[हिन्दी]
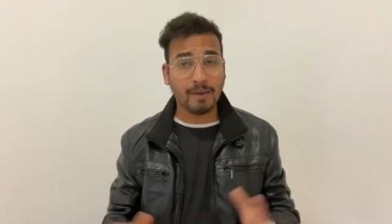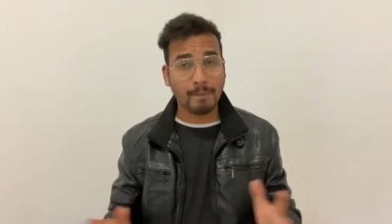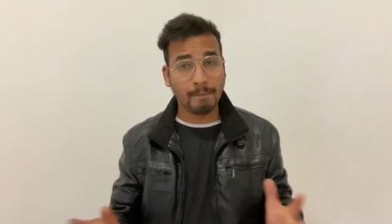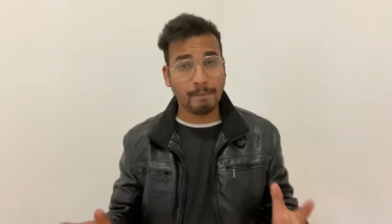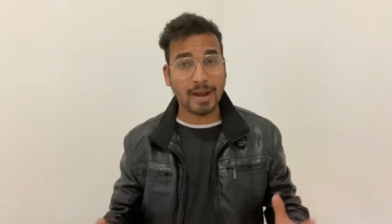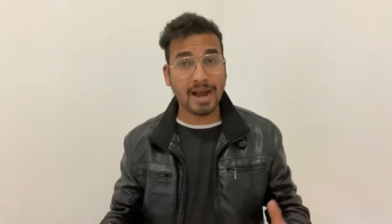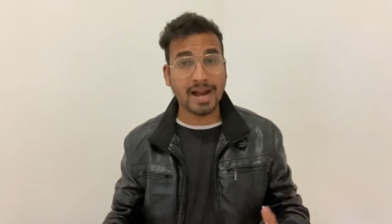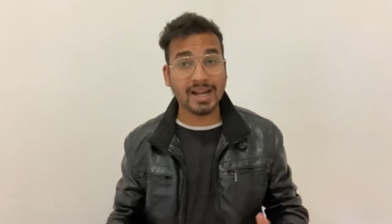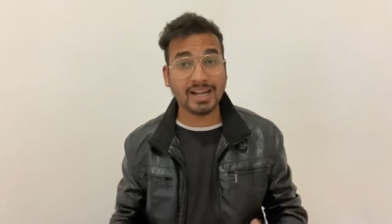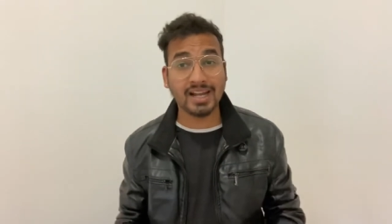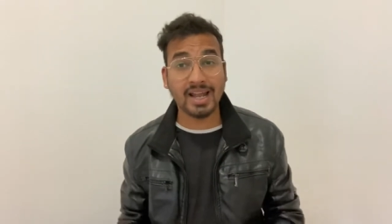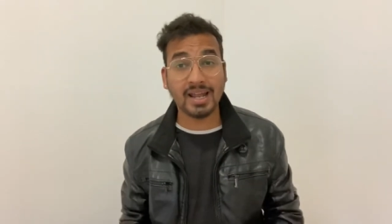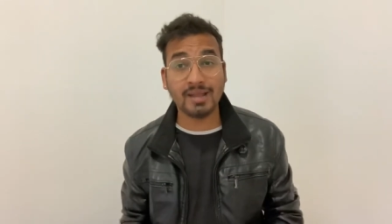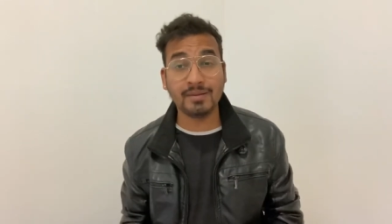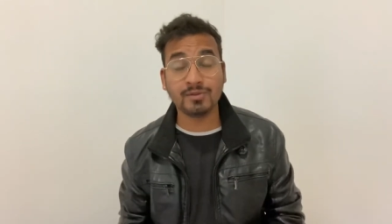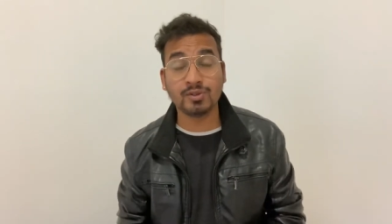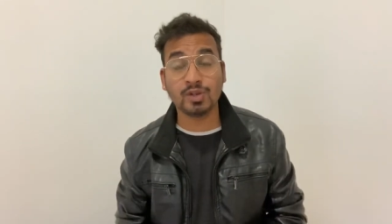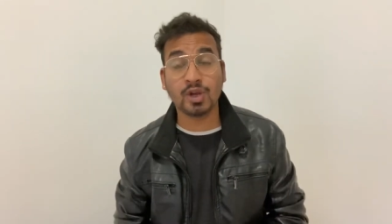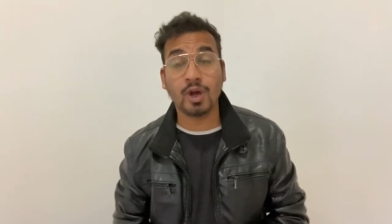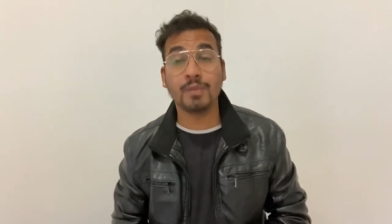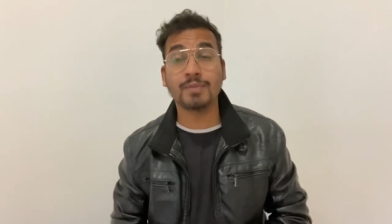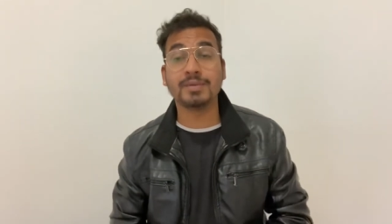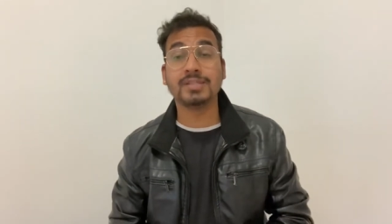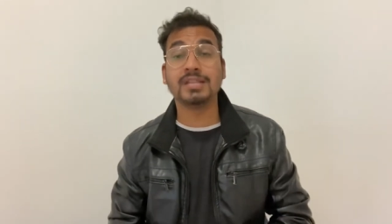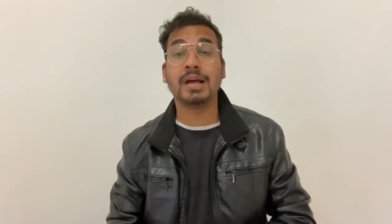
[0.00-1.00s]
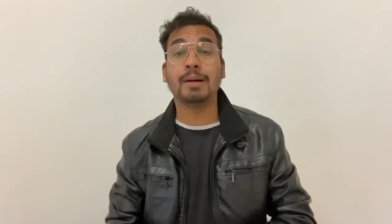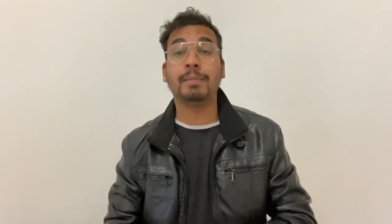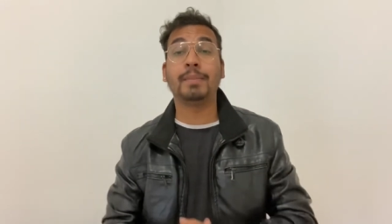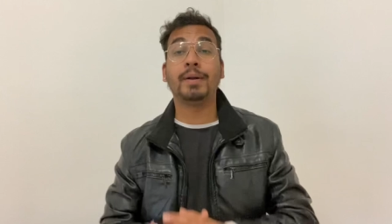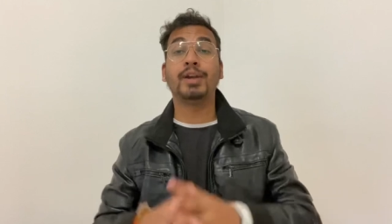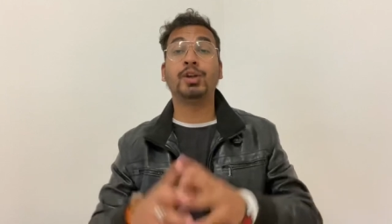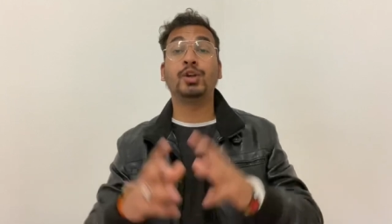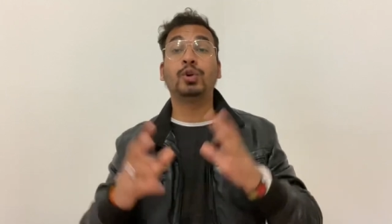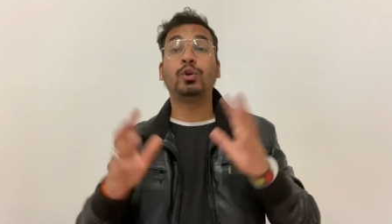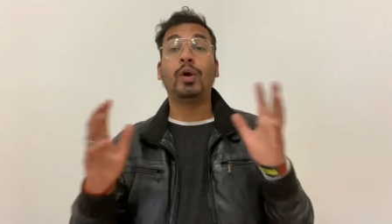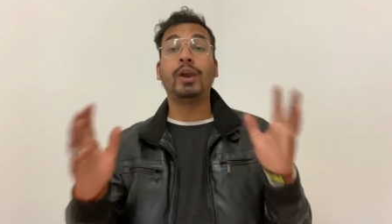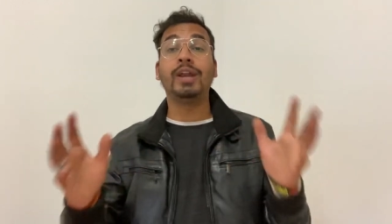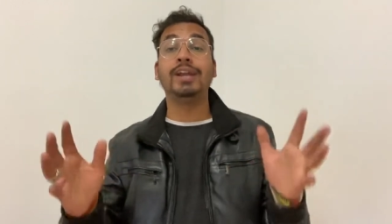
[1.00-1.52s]
पार्ट टाइम जॉब्स यहाँ
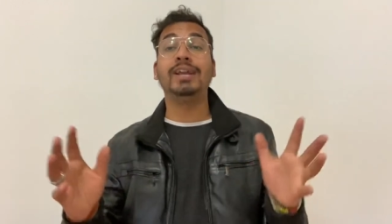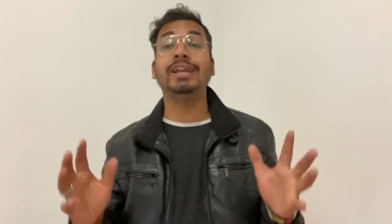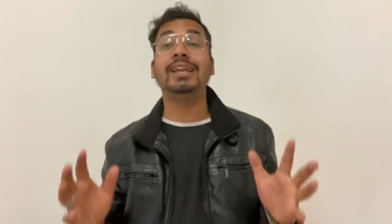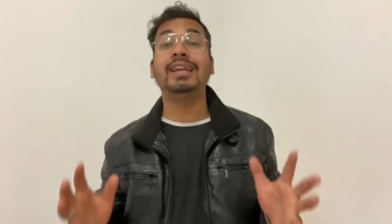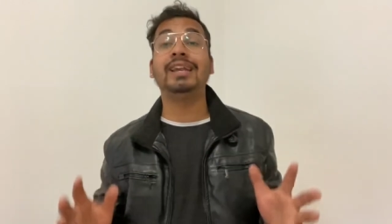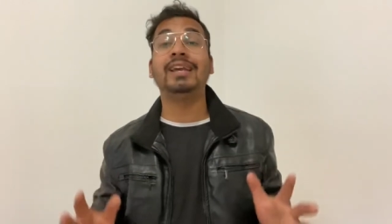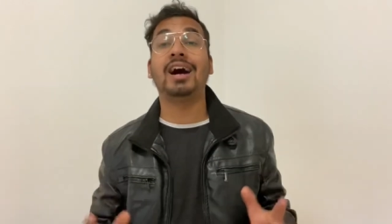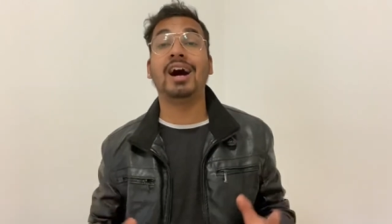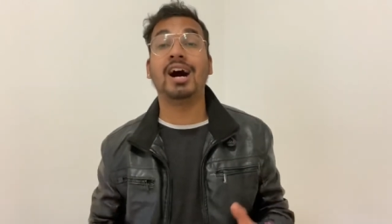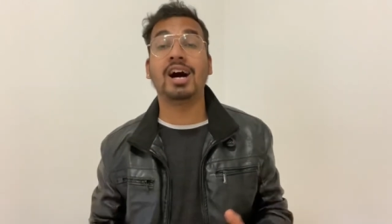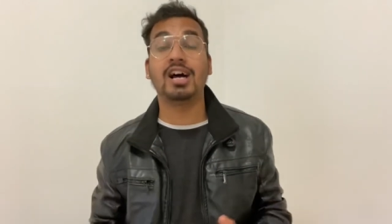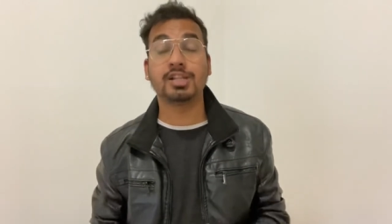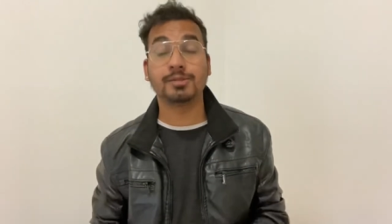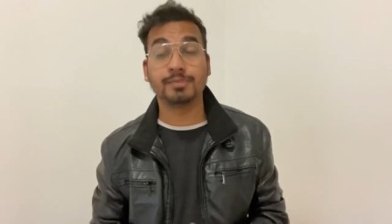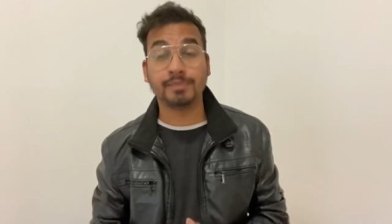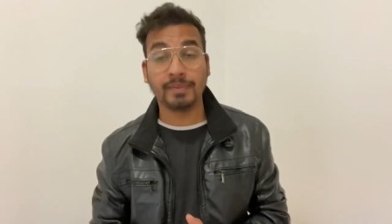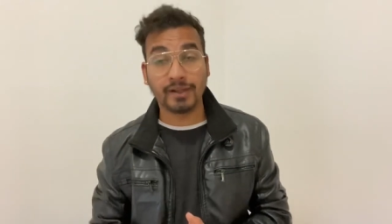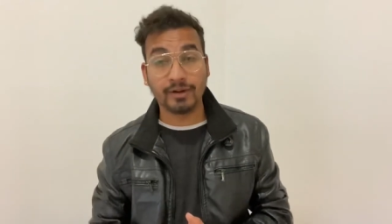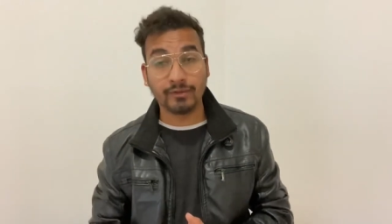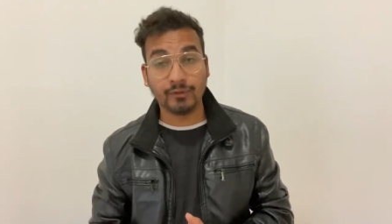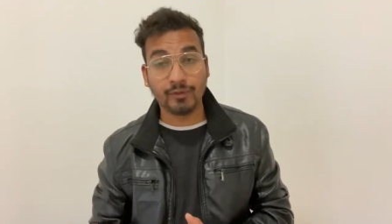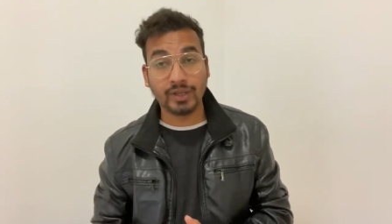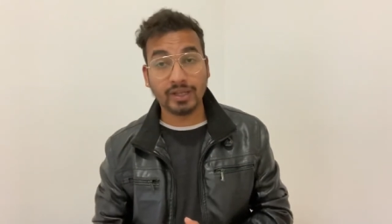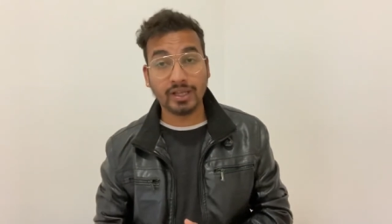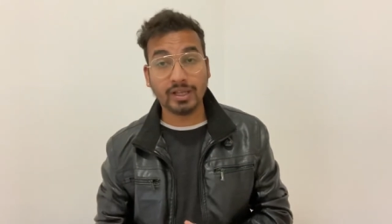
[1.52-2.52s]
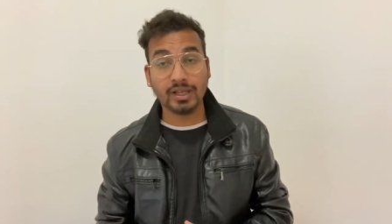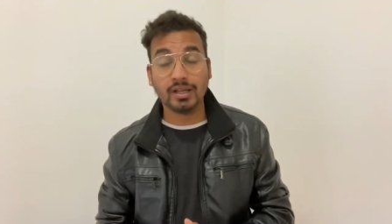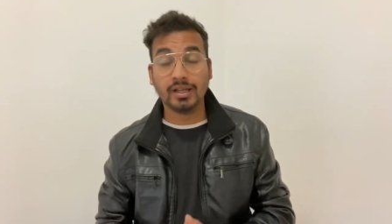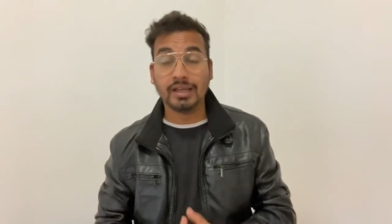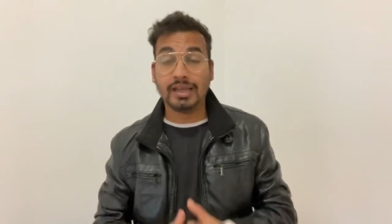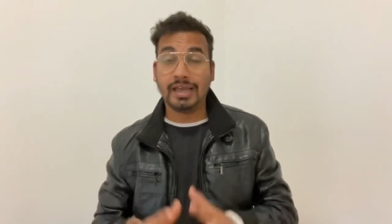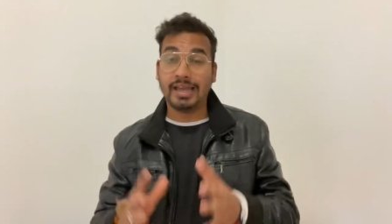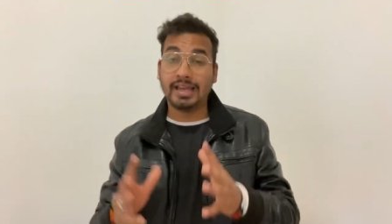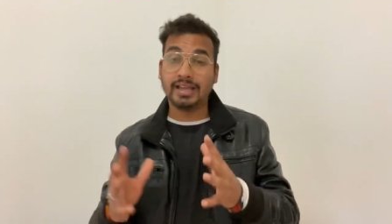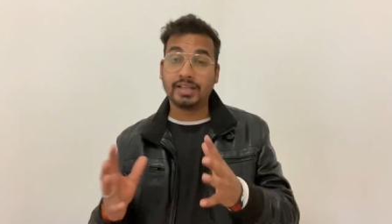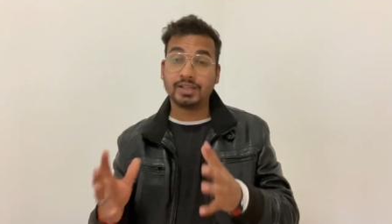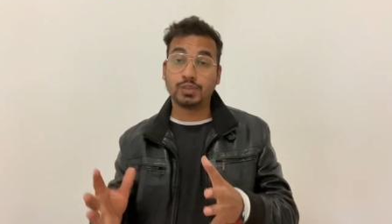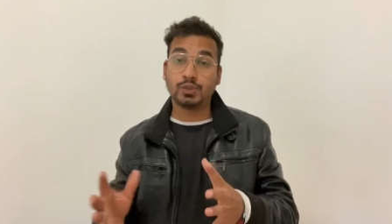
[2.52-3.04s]
पर 20 आवर्स पर
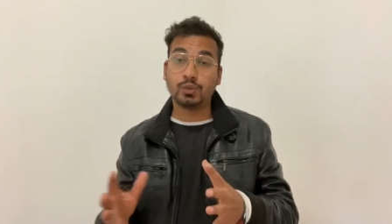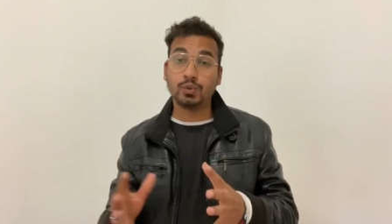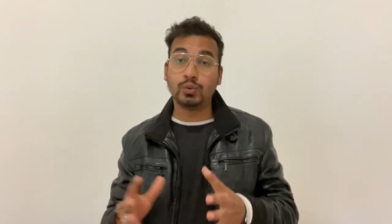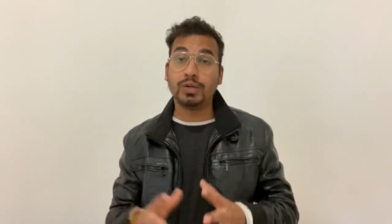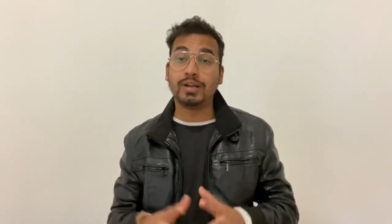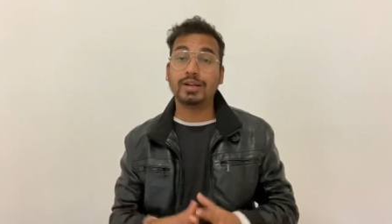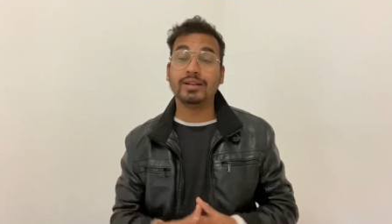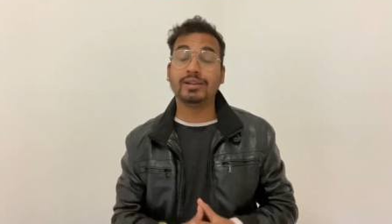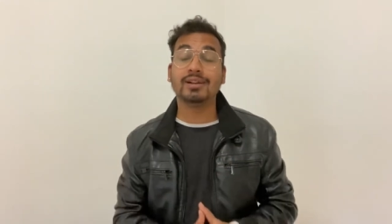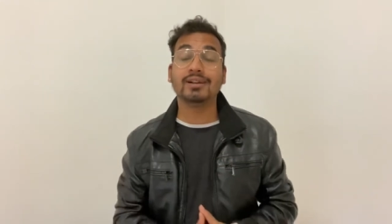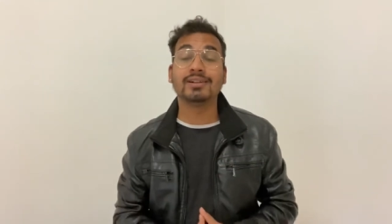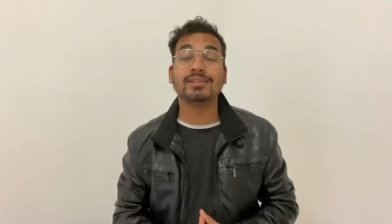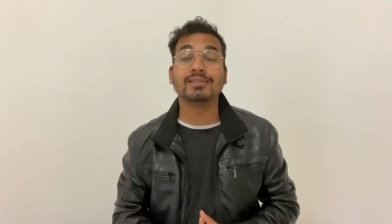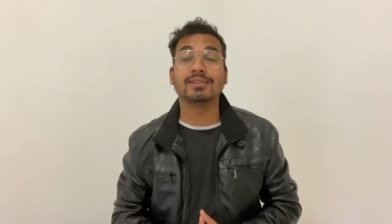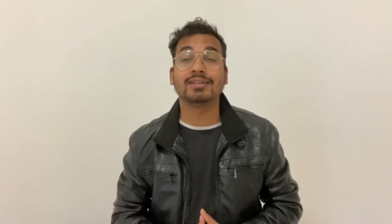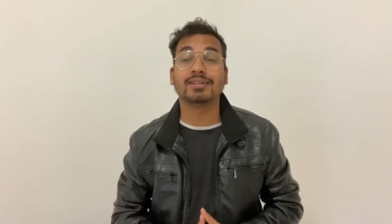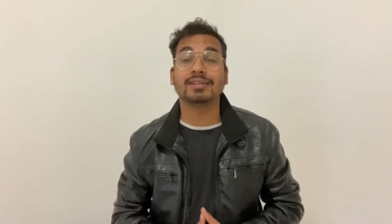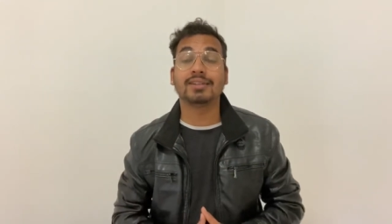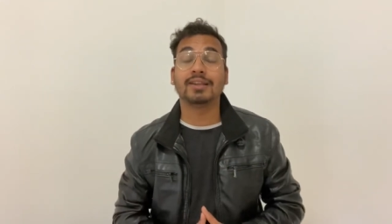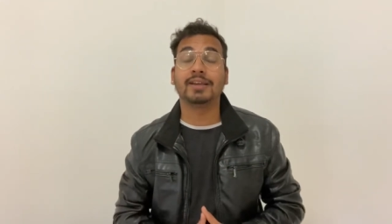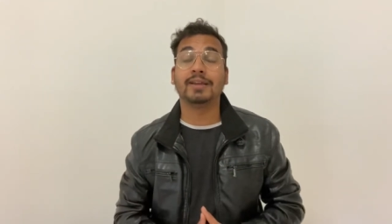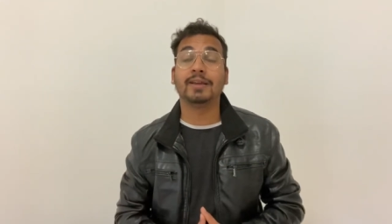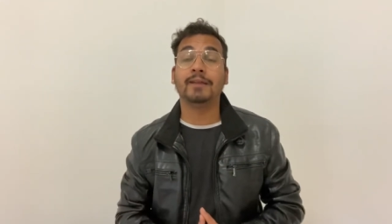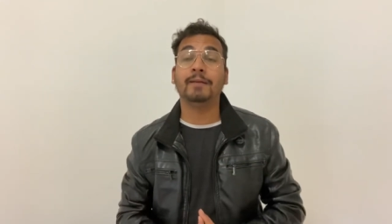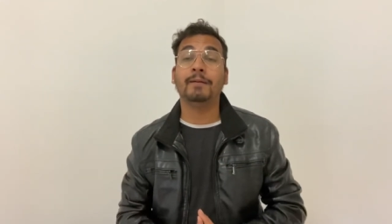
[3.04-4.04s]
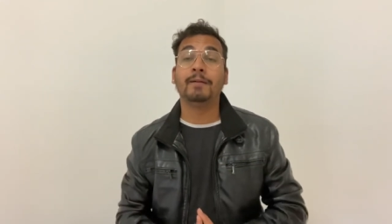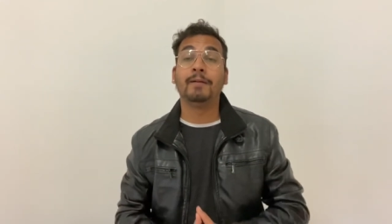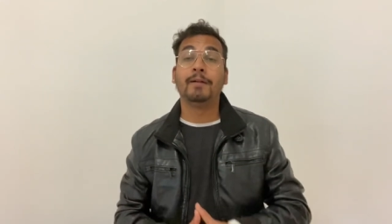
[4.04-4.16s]
वीक एक स्टूडेंट कर सकते हैं